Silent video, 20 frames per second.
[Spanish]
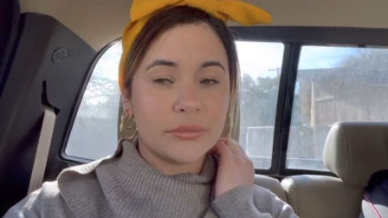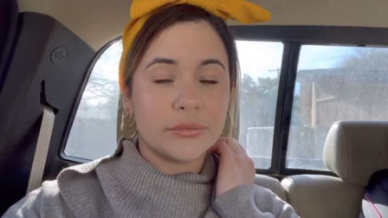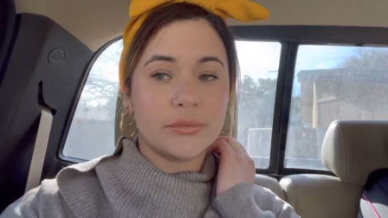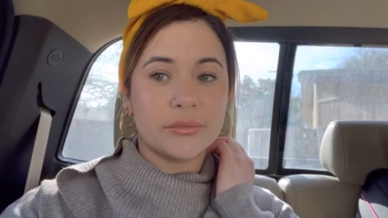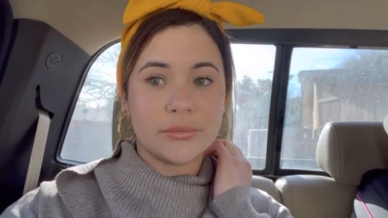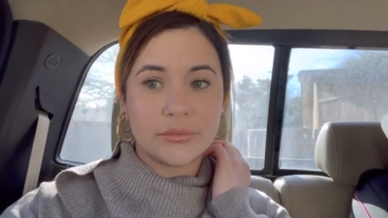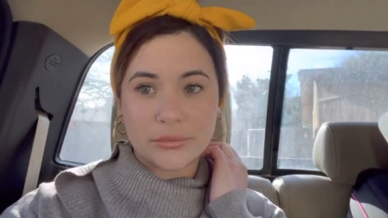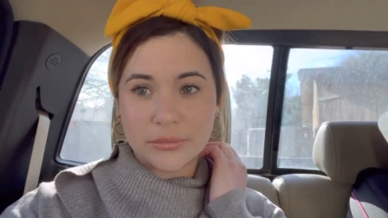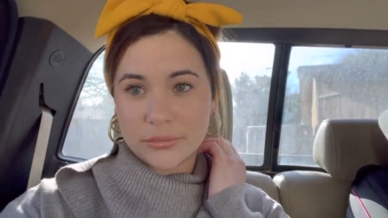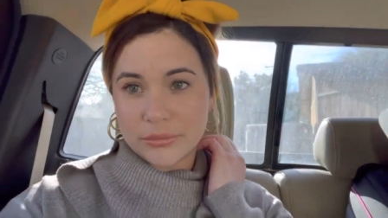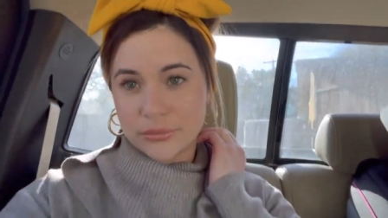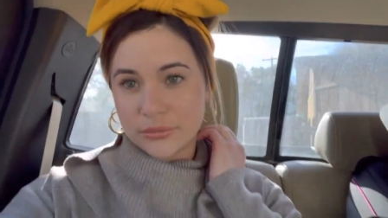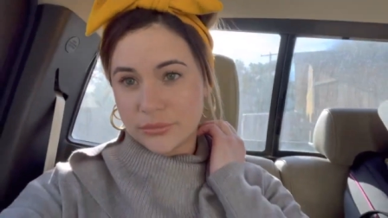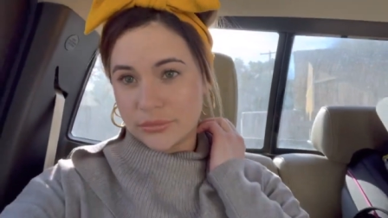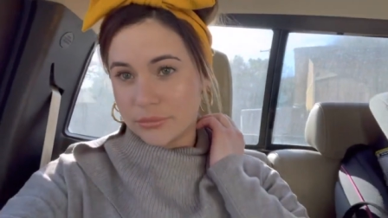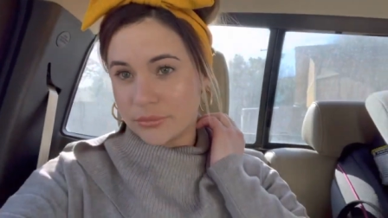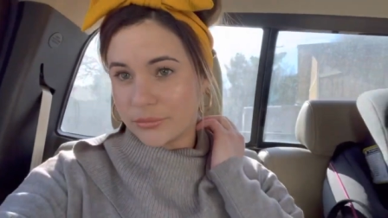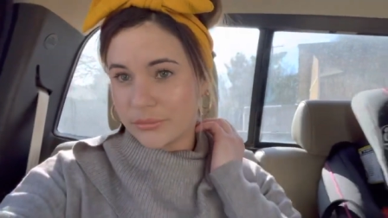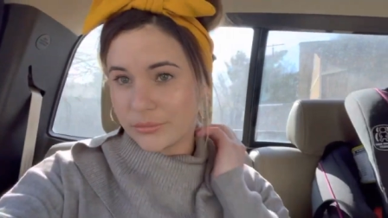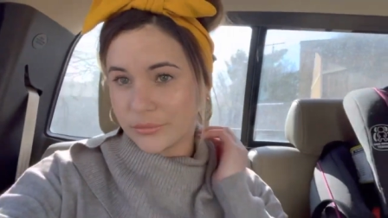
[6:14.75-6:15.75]
así es como
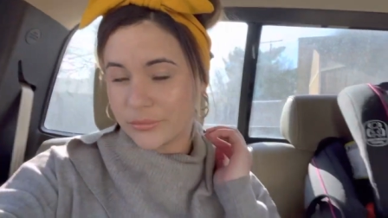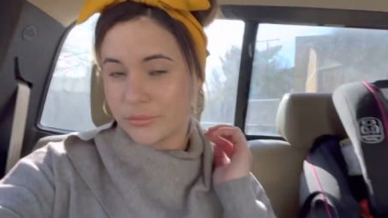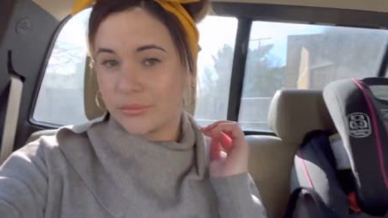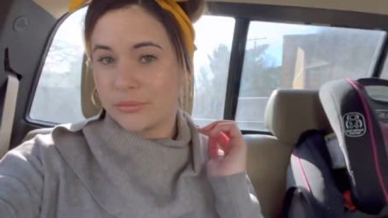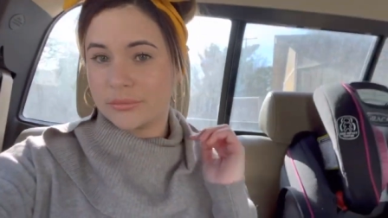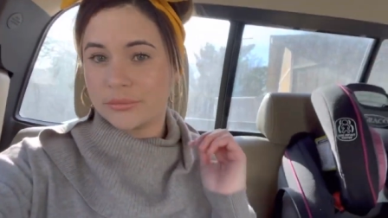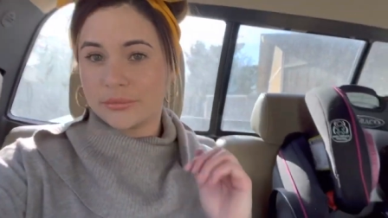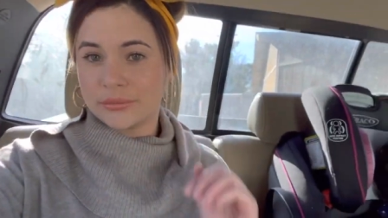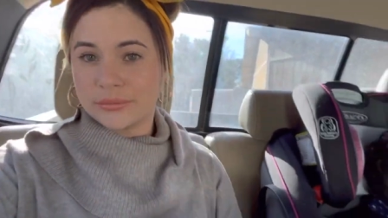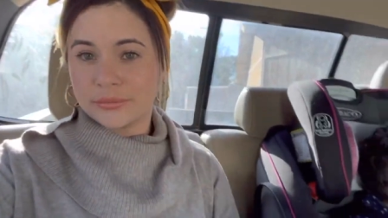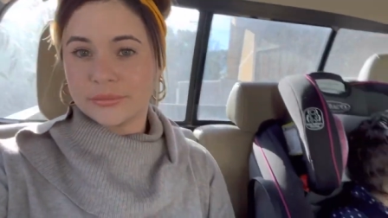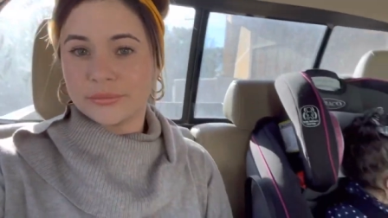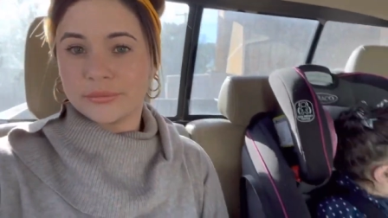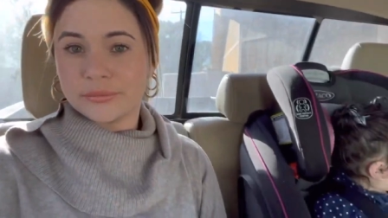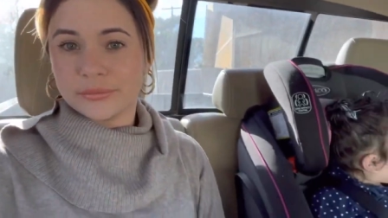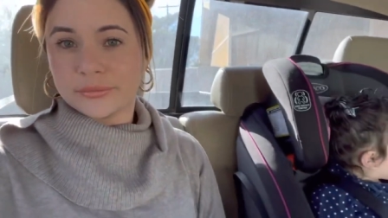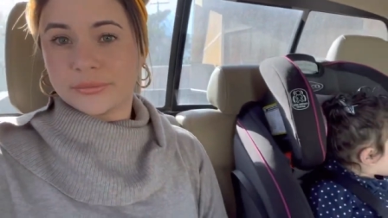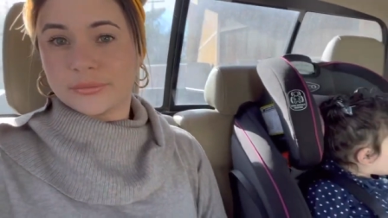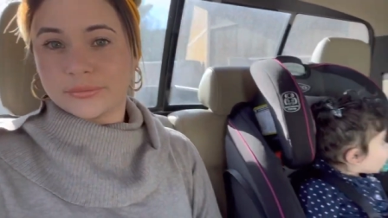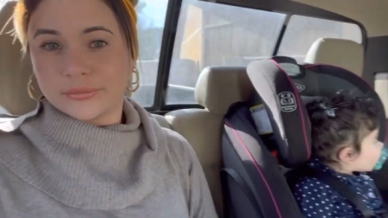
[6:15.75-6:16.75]
mi outfit, me
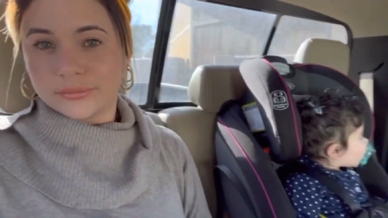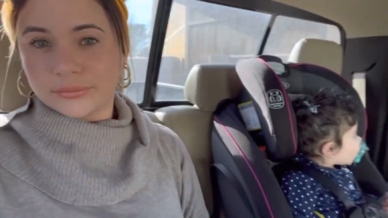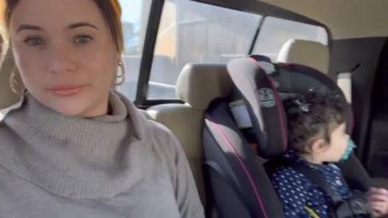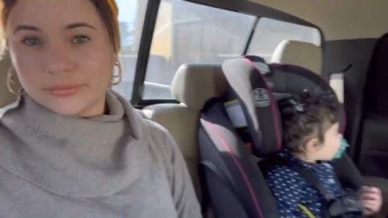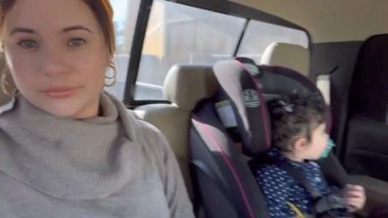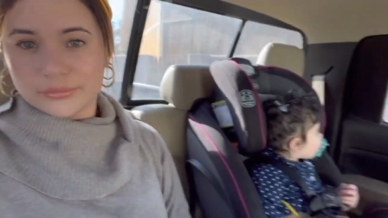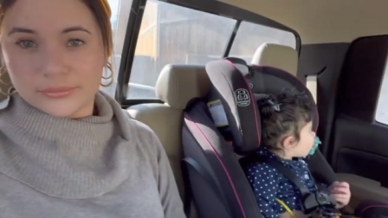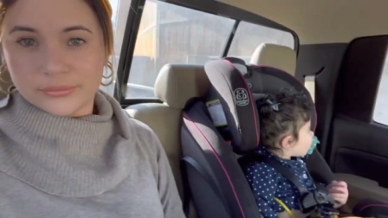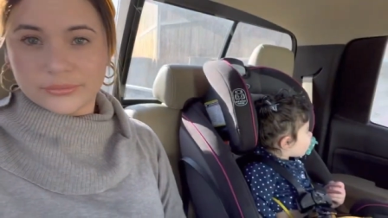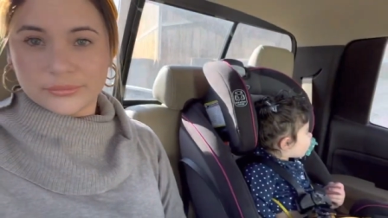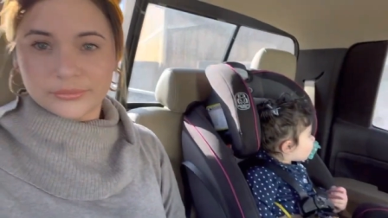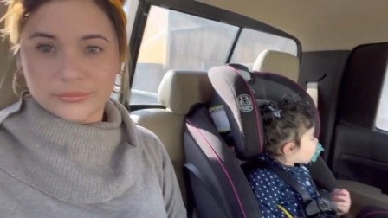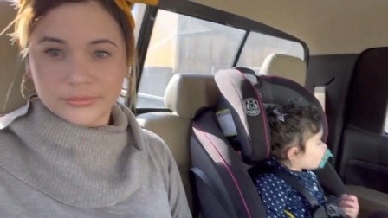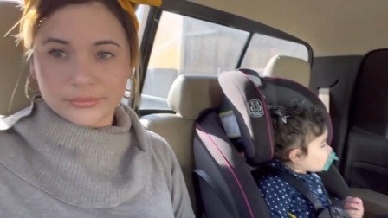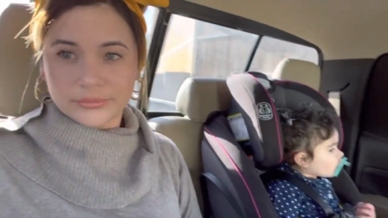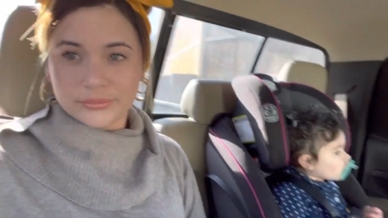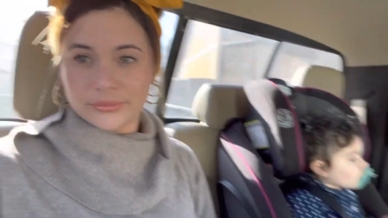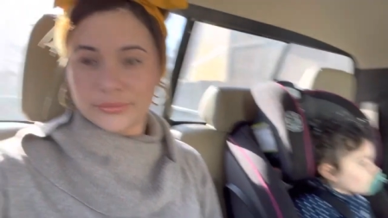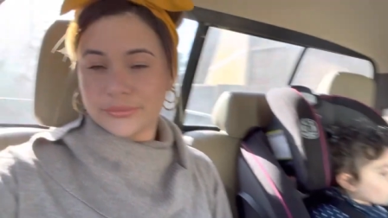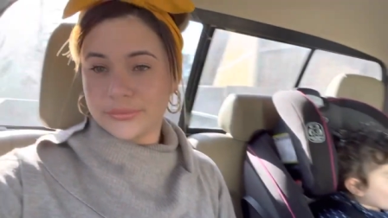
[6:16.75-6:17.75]
estoy maquillando
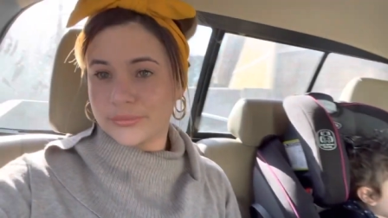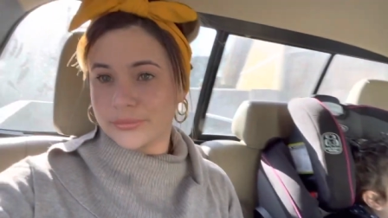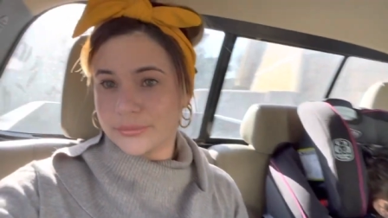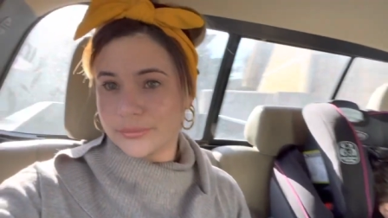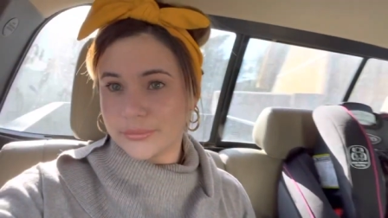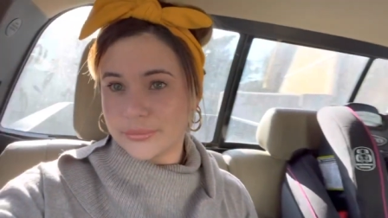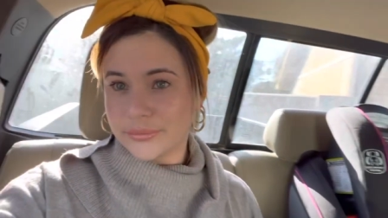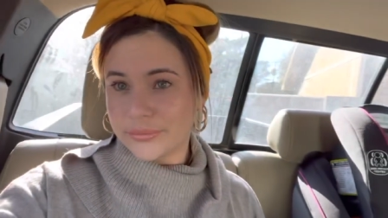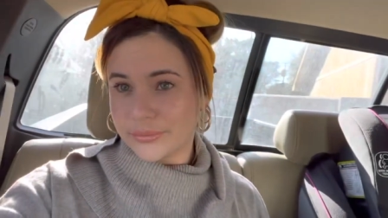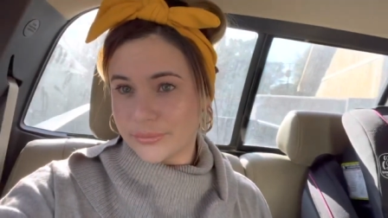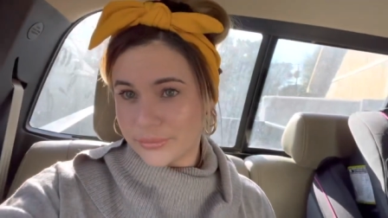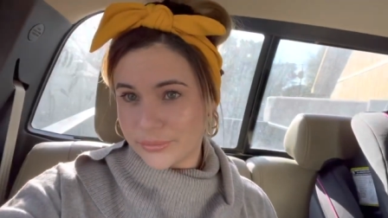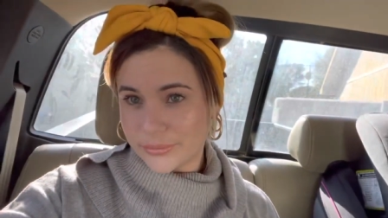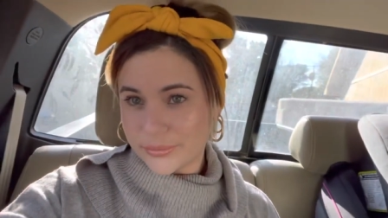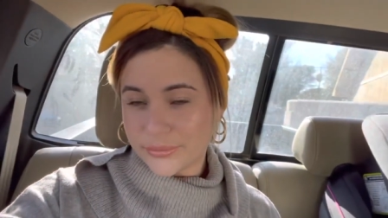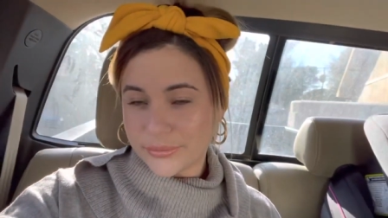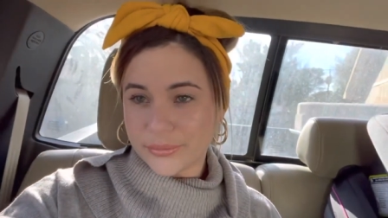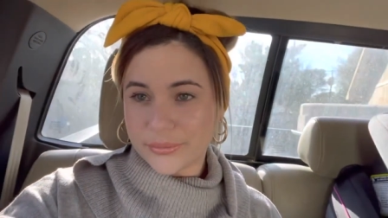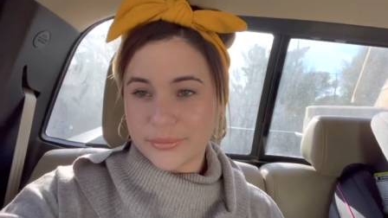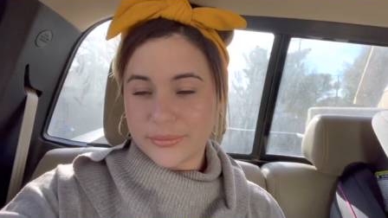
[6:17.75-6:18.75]
un poquito, así
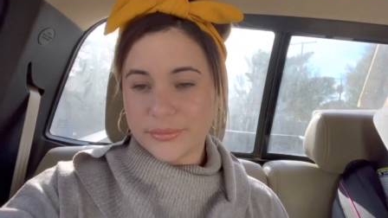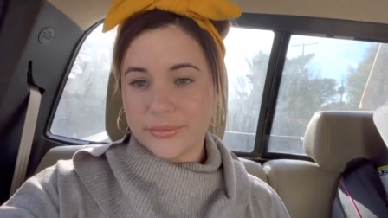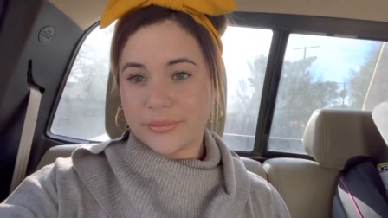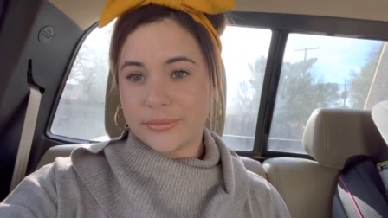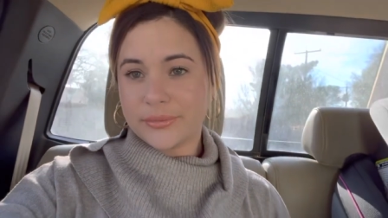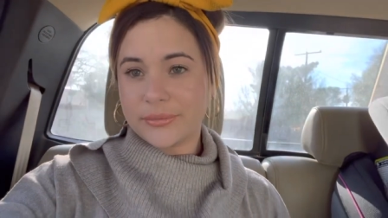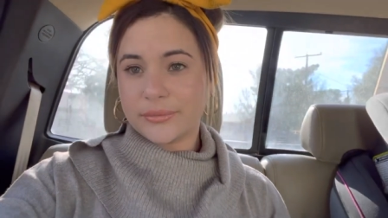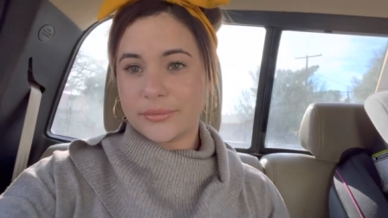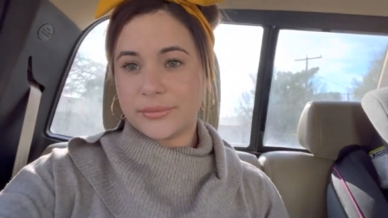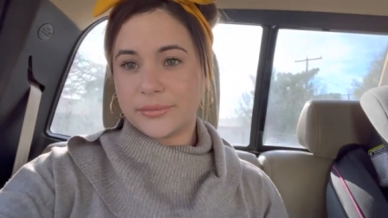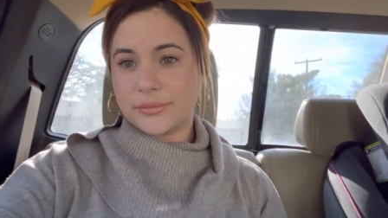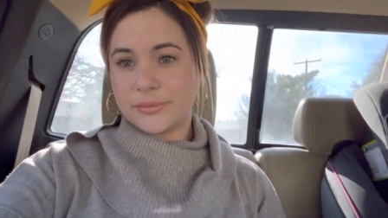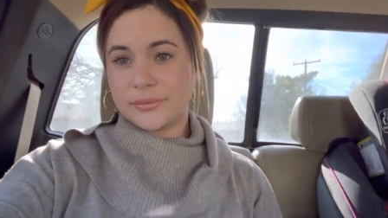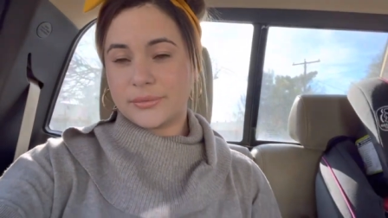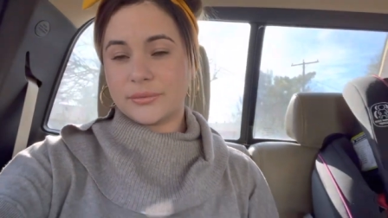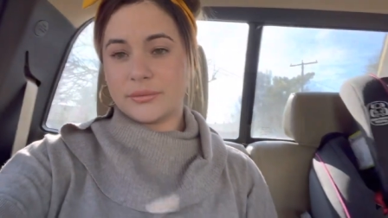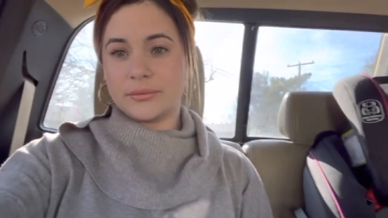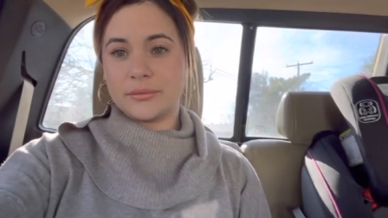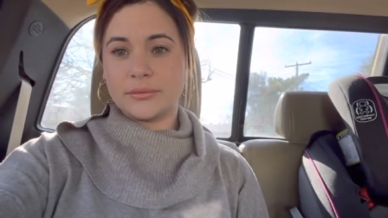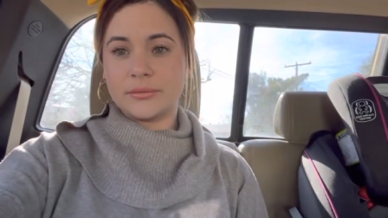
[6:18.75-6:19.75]
que vámonos para la
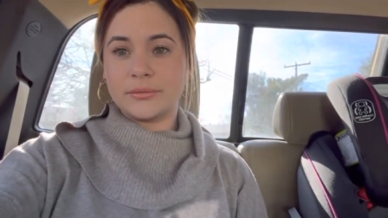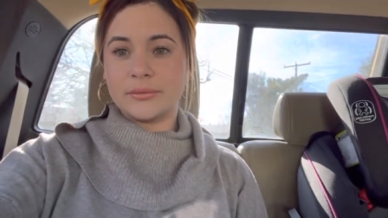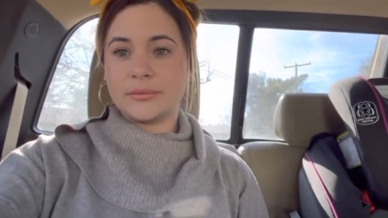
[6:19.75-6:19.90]
tienda.